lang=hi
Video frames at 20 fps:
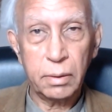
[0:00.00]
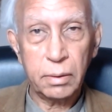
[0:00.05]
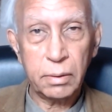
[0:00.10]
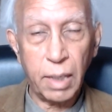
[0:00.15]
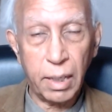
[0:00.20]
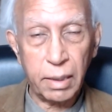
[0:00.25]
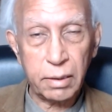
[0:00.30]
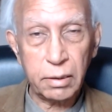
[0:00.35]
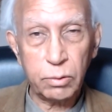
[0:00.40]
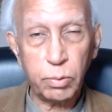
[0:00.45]

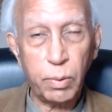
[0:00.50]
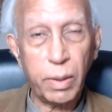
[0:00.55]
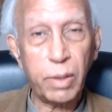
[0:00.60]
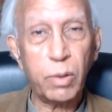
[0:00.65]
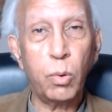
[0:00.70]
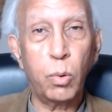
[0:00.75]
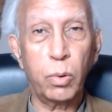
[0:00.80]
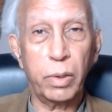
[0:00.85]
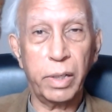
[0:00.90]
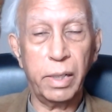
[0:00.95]
ताकतवर
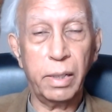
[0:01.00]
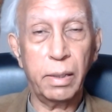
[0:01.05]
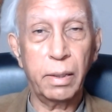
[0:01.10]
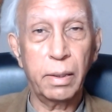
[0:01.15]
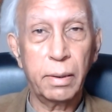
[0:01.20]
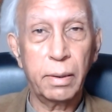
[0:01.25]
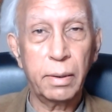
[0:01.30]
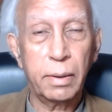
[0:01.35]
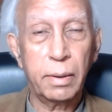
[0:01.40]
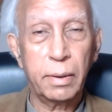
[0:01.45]
होगी
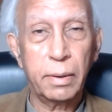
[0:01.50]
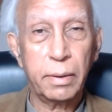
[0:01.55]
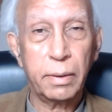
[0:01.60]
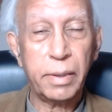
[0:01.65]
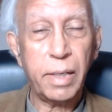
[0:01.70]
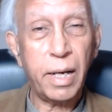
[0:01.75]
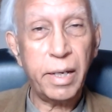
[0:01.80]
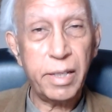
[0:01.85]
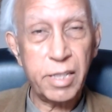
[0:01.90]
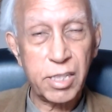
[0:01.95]

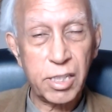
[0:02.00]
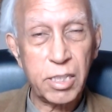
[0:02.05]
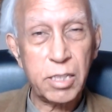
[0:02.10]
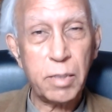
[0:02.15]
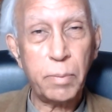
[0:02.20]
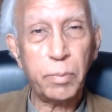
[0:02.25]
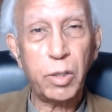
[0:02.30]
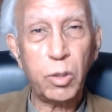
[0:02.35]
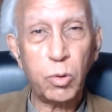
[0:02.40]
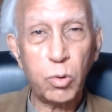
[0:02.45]
क्या इस
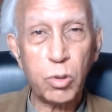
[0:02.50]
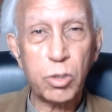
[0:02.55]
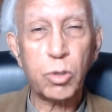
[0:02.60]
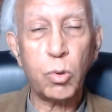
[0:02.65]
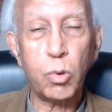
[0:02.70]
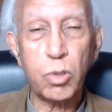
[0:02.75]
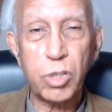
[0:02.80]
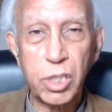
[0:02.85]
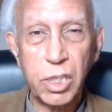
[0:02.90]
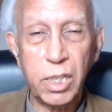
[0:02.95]
किस्म की कोई
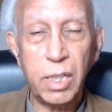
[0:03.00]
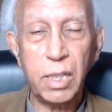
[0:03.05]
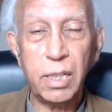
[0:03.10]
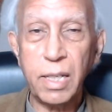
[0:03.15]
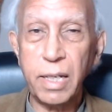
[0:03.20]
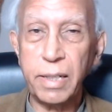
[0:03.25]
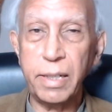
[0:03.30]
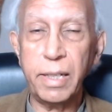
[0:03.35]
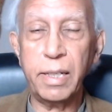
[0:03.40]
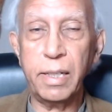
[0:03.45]
सोच थी
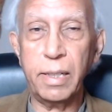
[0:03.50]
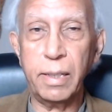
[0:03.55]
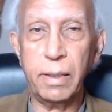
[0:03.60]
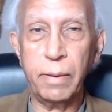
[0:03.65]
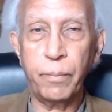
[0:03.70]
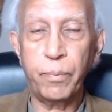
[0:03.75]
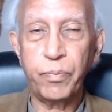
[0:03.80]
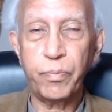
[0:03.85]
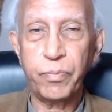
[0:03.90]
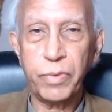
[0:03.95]
या नहीं
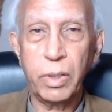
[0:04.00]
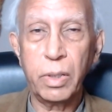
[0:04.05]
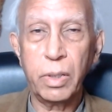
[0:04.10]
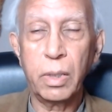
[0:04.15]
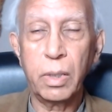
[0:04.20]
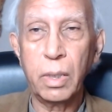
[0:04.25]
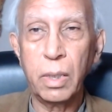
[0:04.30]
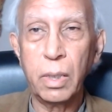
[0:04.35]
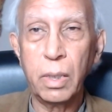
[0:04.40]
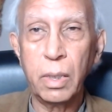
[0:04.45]

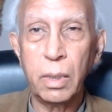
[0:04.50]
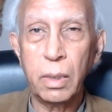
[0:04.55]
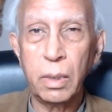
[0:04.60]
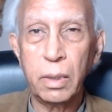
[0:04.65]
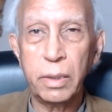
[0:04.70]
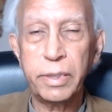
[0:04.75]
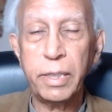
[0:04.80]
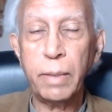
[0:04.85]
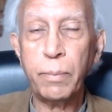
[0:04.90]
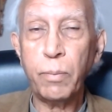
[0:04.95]

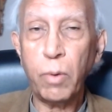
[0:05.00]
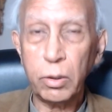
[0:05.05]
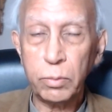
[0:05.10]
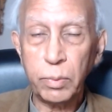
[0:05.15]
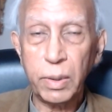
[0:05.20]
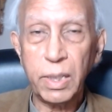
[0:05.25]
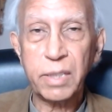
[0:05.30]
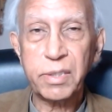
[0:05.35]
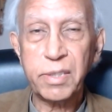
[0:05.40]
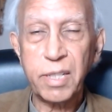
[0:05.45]
ये बहुत
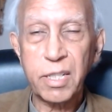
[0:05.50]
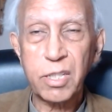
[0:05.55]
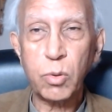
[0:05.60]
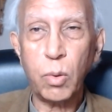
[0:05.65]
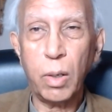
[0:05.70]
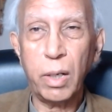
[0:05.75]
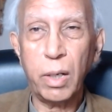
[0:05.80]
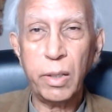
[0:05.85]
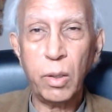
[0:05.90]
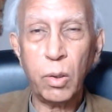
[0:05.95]
बड़ा अच्छा
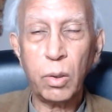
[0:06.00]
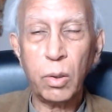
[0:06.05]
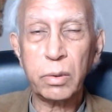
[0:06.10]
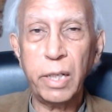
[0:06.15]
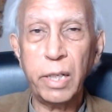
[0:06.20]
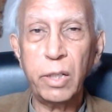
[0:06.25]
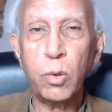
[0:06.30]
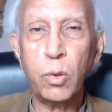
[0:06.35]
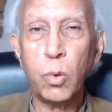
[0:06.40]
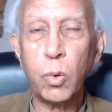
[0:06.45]
सवाल है और
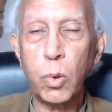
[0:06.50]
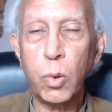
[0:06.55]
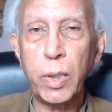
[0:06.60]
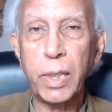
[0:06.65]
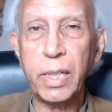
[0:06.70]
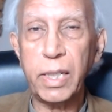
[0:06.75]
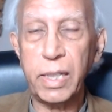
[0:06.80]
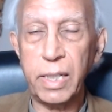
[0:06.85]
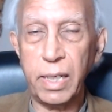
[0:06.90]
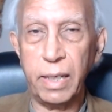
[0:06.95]
कई लोगों ने
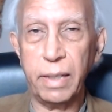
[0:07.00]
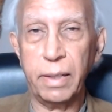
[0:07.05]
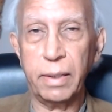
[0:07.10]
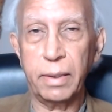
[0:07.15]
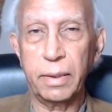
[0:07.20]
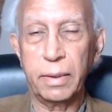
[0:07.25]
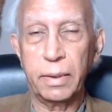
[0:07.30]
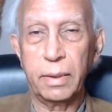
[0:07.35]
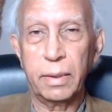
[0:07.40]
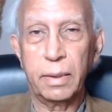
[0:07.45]
किया है
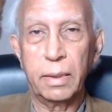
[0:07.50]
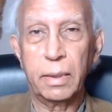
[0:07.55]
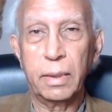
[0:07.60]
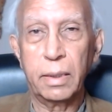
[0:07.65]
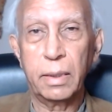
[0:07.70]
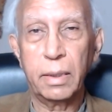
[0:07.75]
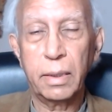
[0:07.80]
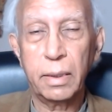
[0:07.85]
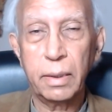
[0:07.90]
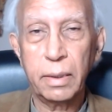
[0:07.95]

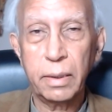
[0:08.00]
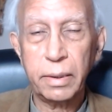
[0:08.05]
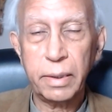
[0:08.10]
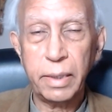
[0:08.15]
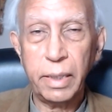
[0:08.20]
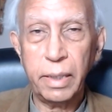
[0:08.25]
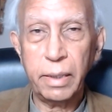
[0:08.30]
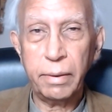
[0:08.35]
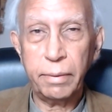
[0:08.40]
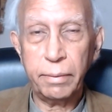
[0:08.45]

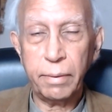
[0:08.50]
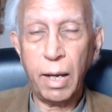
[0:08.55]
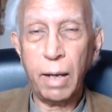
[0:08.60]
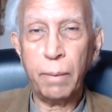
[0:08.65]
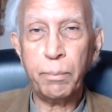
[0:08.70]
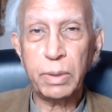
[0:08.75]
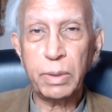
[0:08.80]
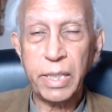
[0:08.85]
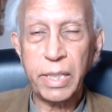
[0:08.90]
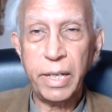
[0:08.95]
कि आप
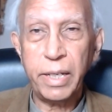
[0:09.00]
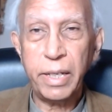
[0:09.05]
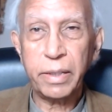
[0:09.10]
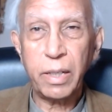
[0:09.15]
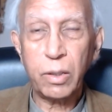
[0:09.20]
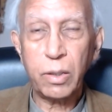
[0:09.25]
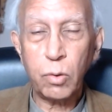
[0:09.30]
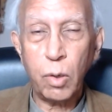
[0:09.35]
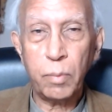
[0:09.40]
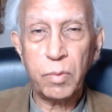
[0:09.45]
बताएं
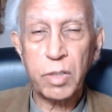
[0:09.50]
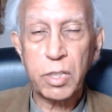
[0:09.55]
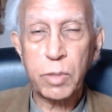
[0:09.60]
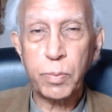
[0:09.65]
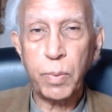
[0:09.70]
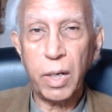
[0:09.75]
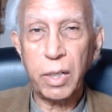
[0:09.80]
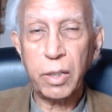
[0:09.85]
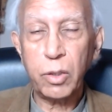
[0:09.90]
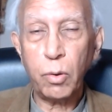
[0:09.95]
कि कम्युनिस्ट
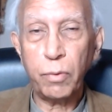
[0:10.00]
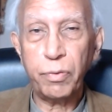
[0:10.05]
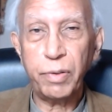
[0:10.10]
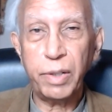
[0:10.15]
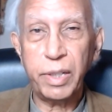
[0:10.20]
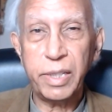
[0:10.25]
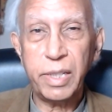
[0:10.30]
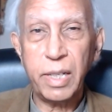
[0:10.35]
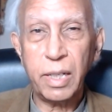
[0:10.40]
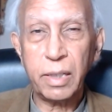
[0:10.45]
पार्टी ऑफ
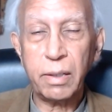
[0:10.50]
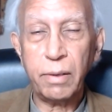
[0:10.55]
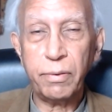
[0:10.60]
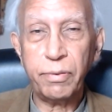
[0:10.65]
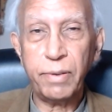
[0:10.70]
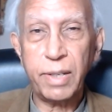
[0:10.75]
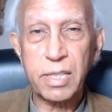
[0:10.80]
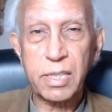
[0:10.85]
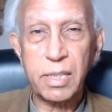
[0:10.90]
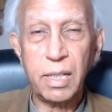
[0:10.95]
इंडिया का
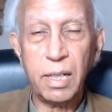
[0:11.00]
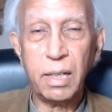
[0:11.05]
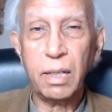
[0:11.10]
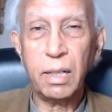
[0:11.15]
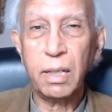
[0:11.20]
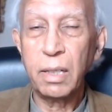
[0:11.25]
फैसला